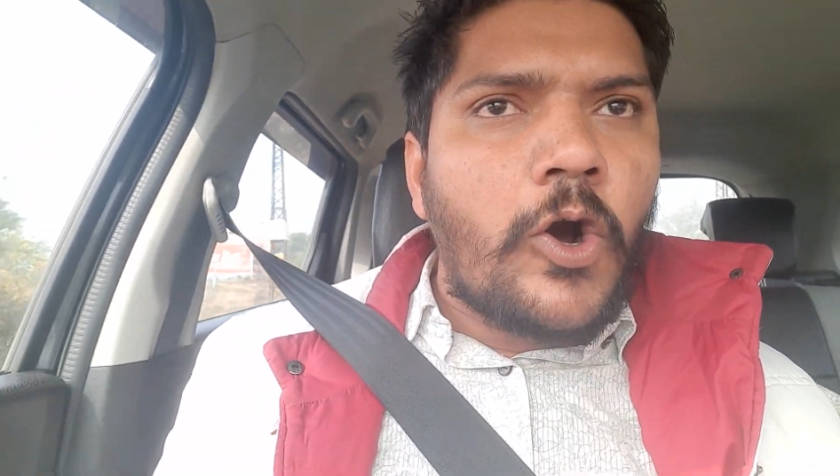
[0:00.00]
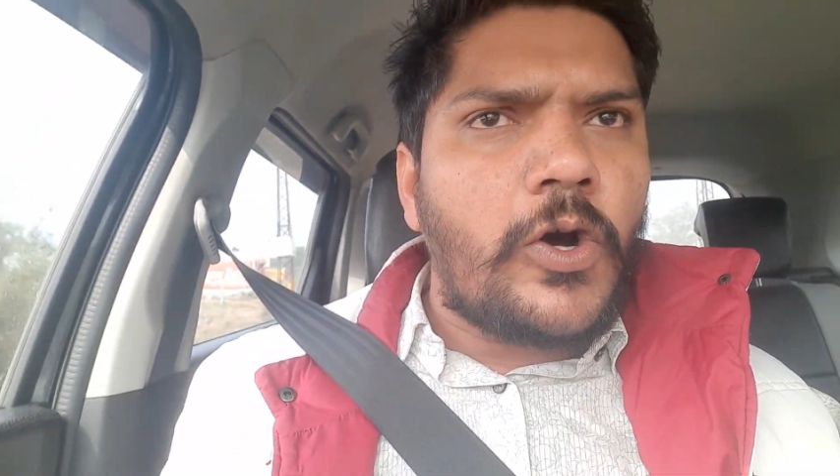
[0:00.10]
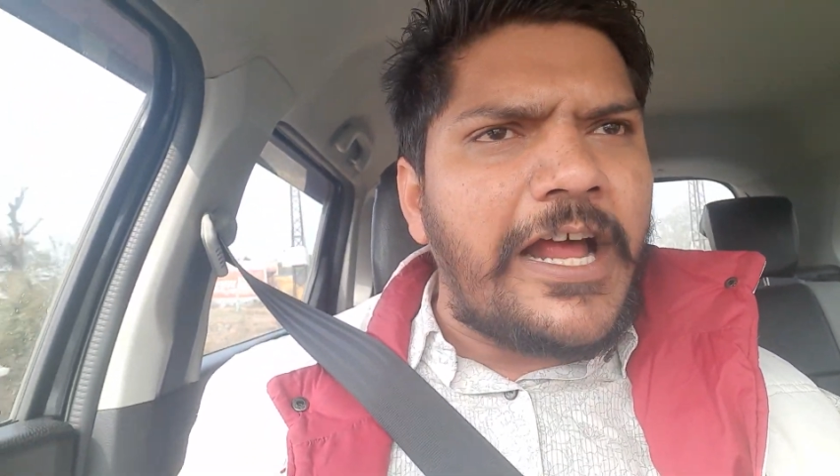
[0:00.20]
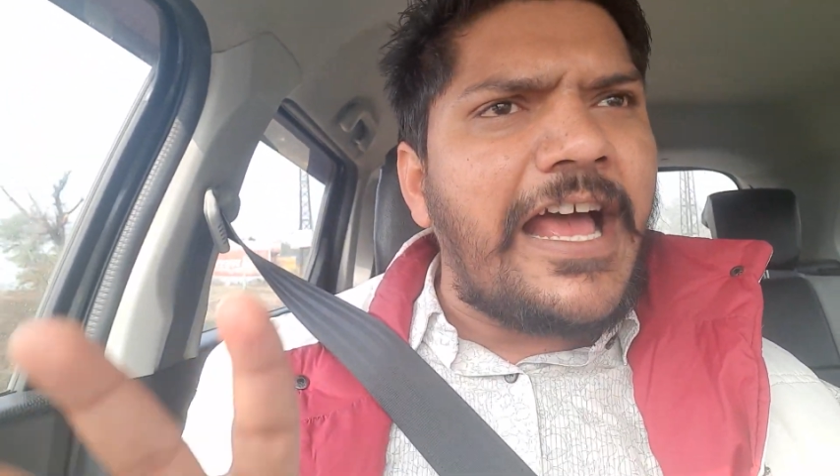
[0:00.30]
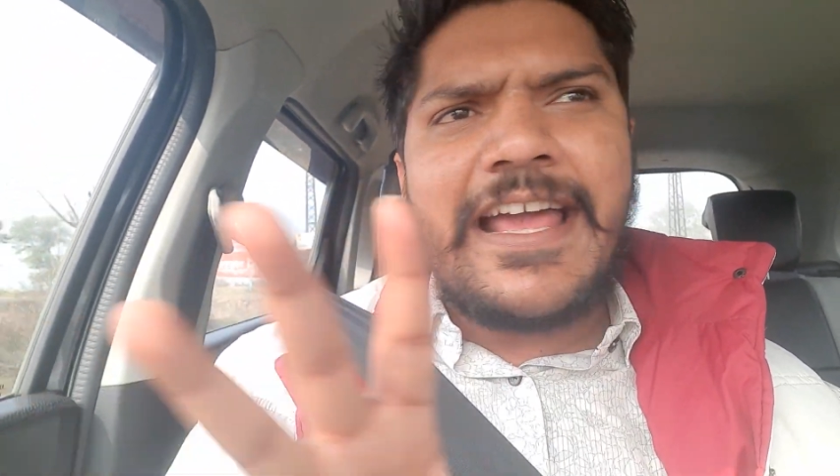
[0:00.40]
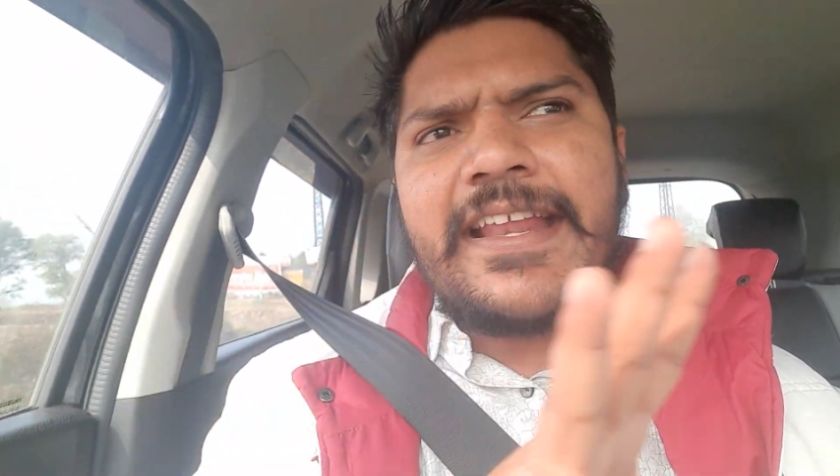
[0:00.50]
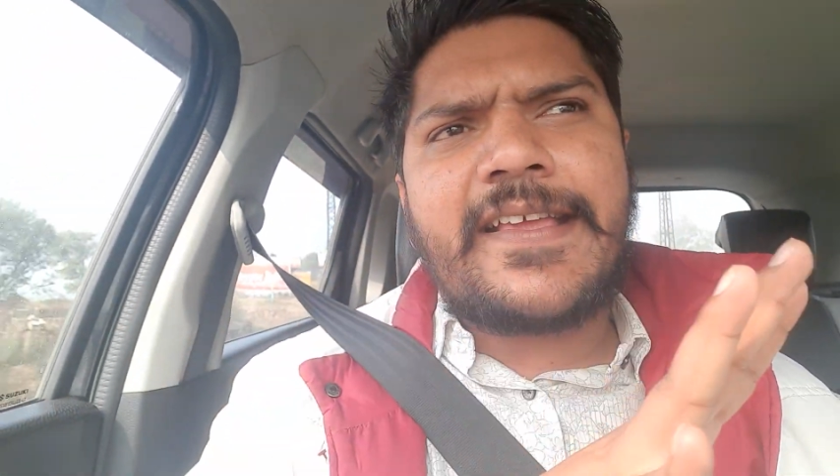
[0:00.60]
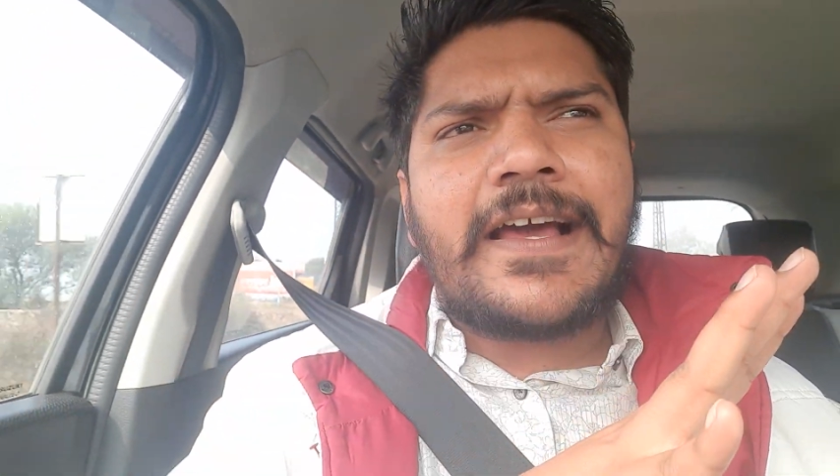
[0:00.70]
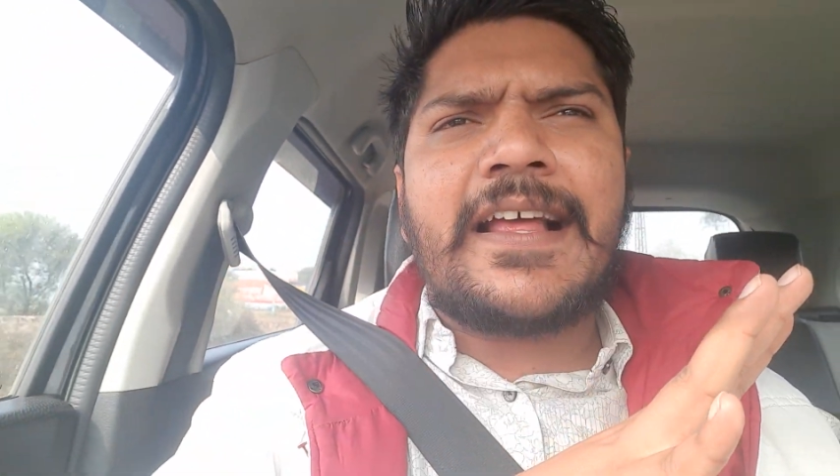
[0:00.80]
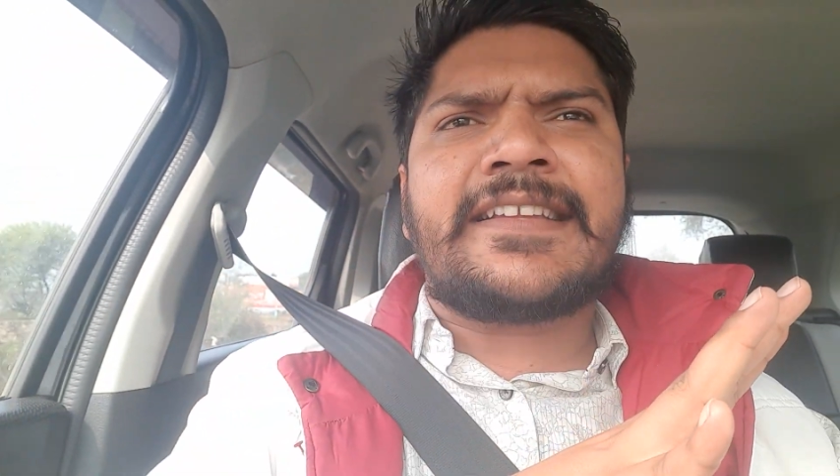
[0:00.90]
हो रहा है यार
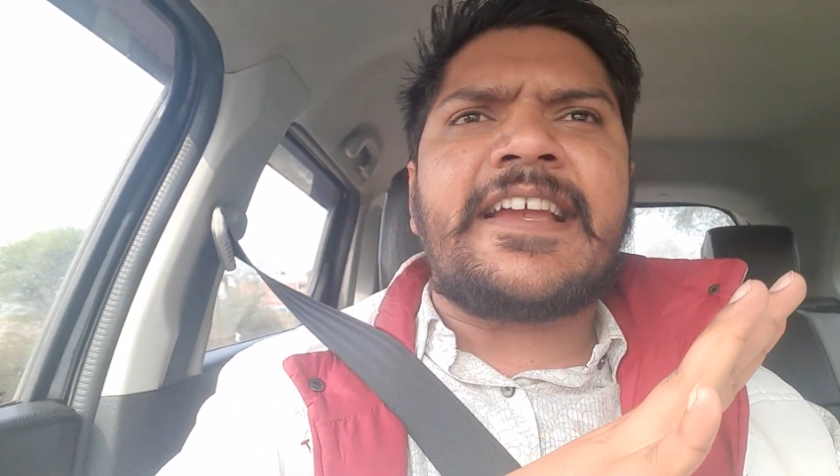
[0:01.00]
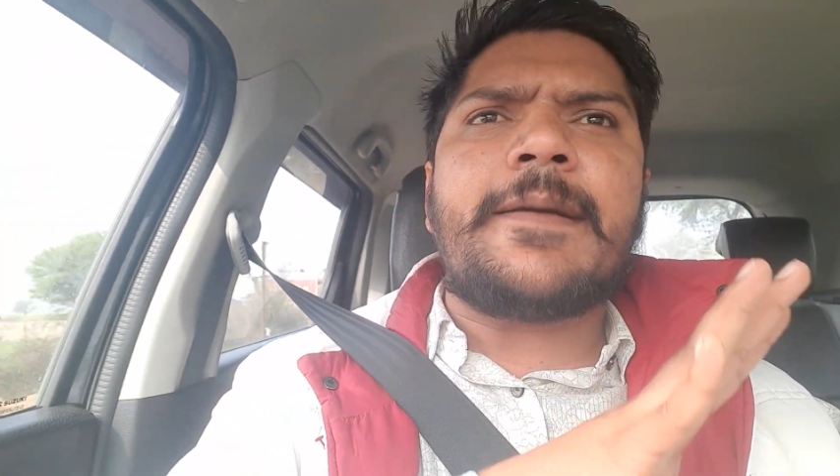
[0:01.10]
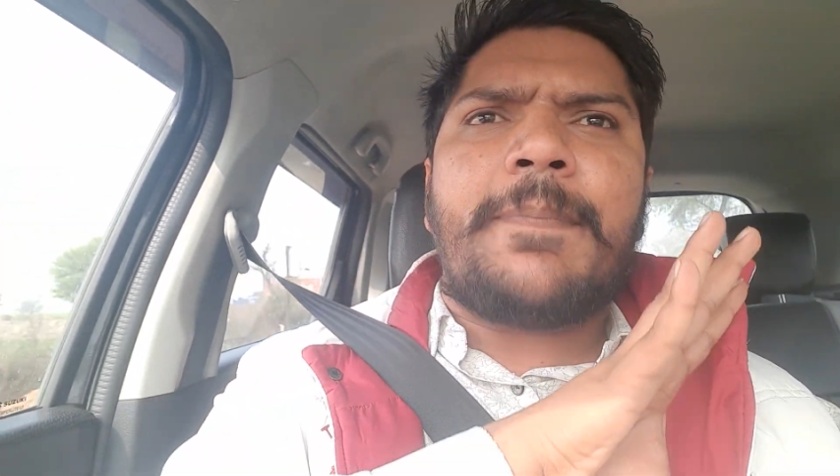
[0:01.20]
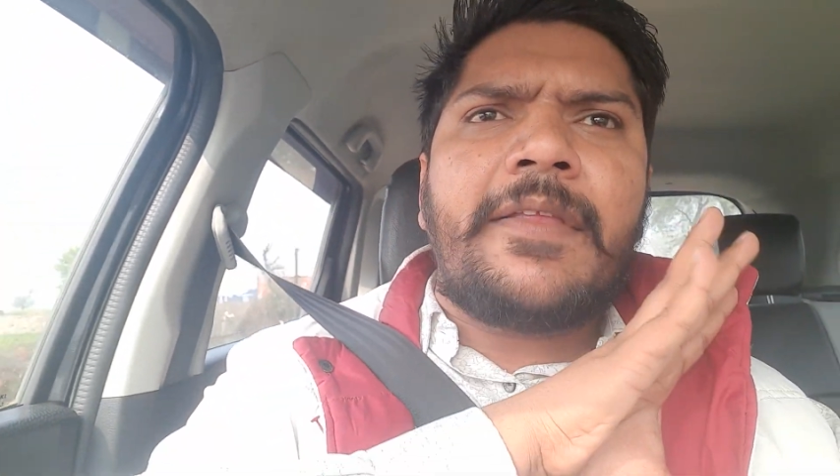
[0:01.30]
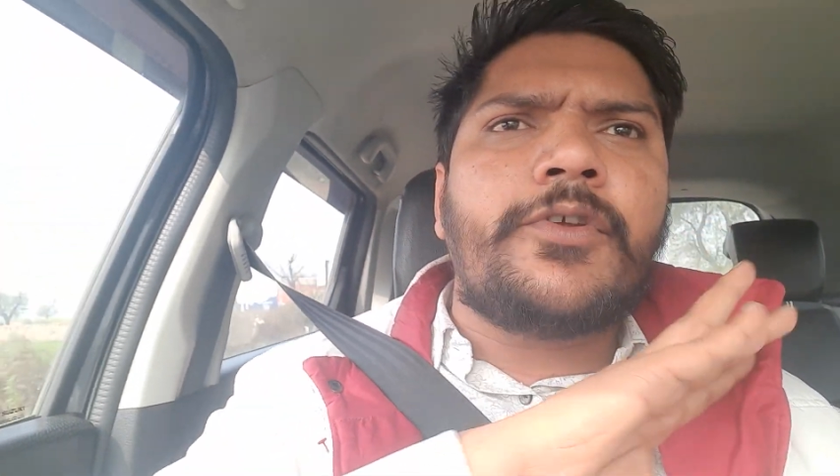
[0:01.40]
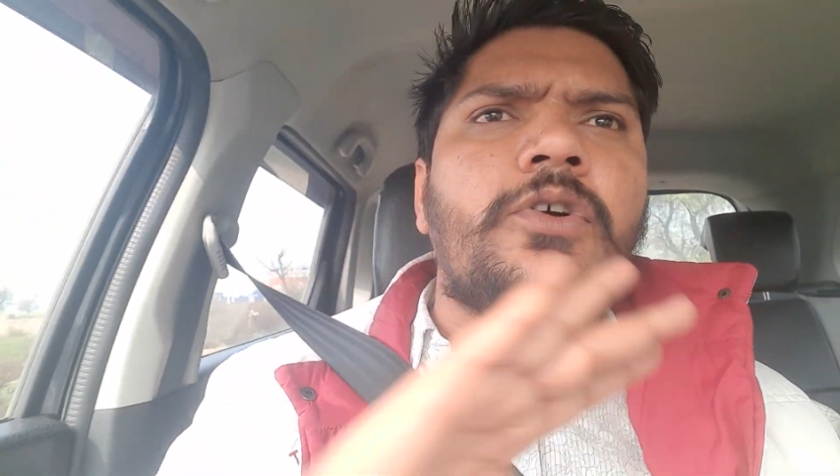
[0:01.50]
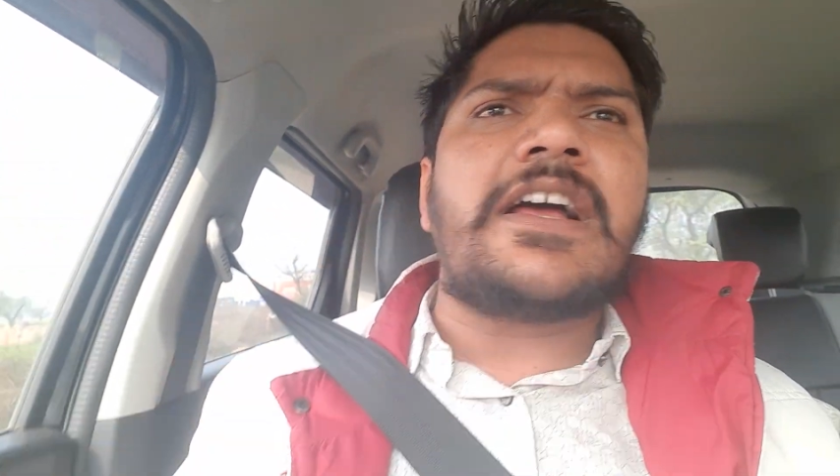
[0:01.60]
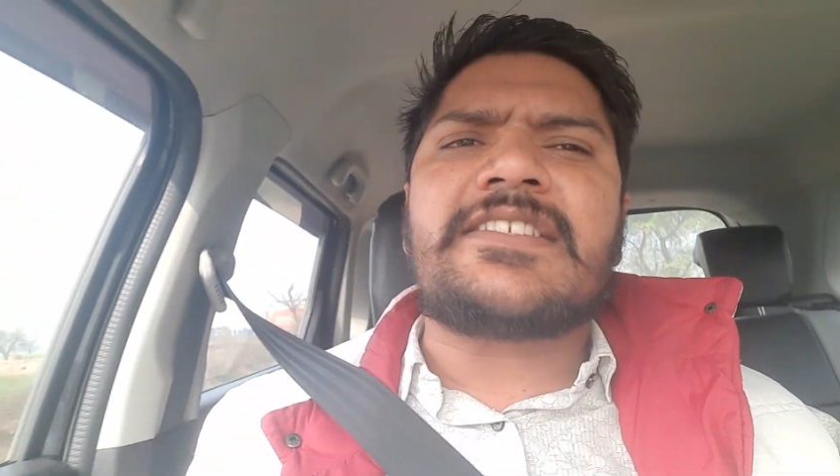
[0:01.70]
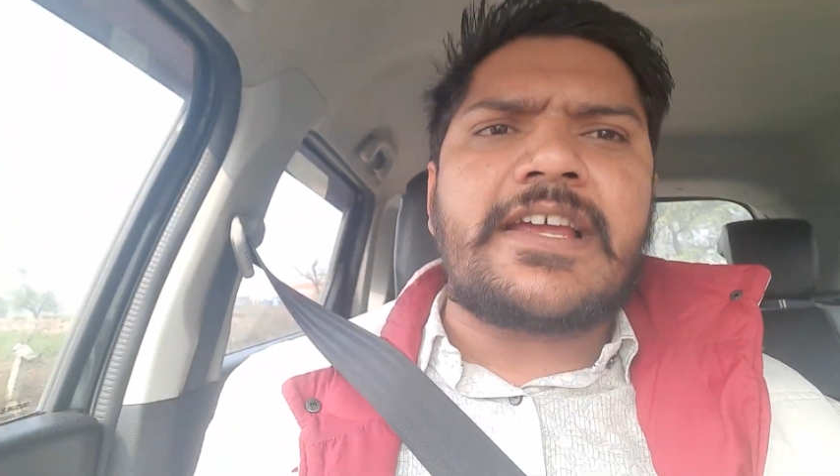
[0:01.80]
गलत है ये बंद होना